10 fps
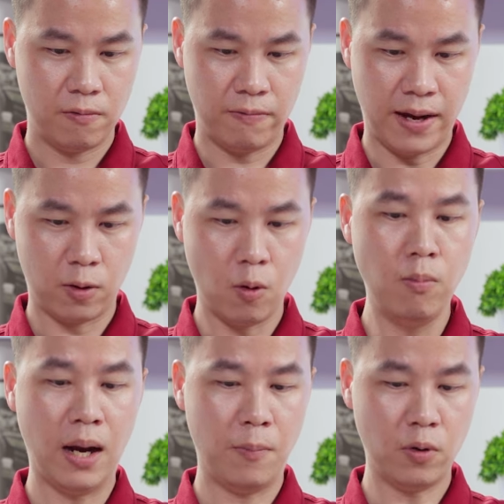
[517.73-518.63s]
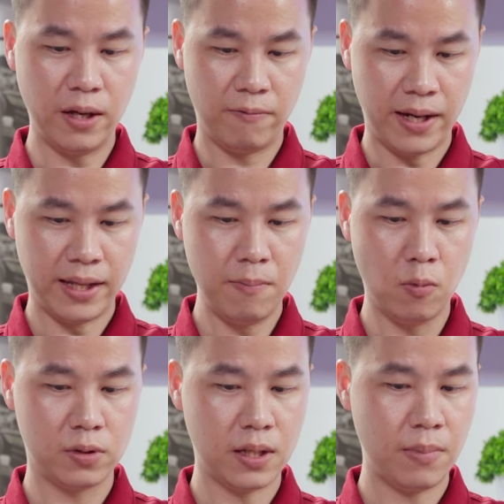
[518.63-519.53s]
và cùng lắm có thể vay thêm
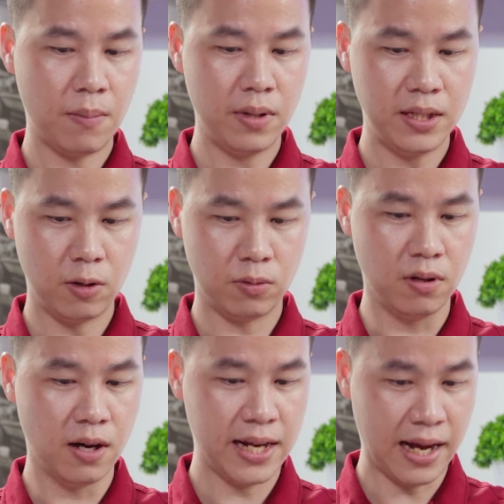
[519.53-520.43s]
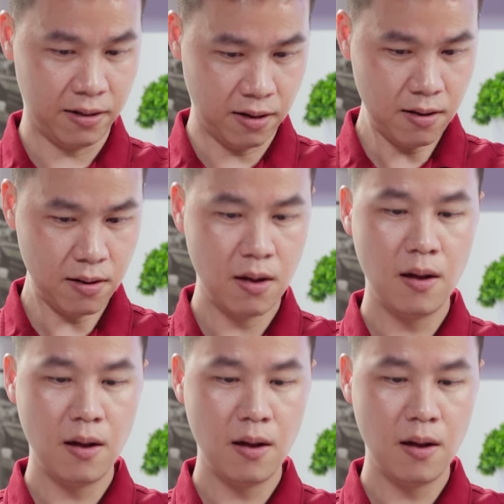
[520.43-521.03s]
một trăm năm mươi triệu từ người nhà nữa.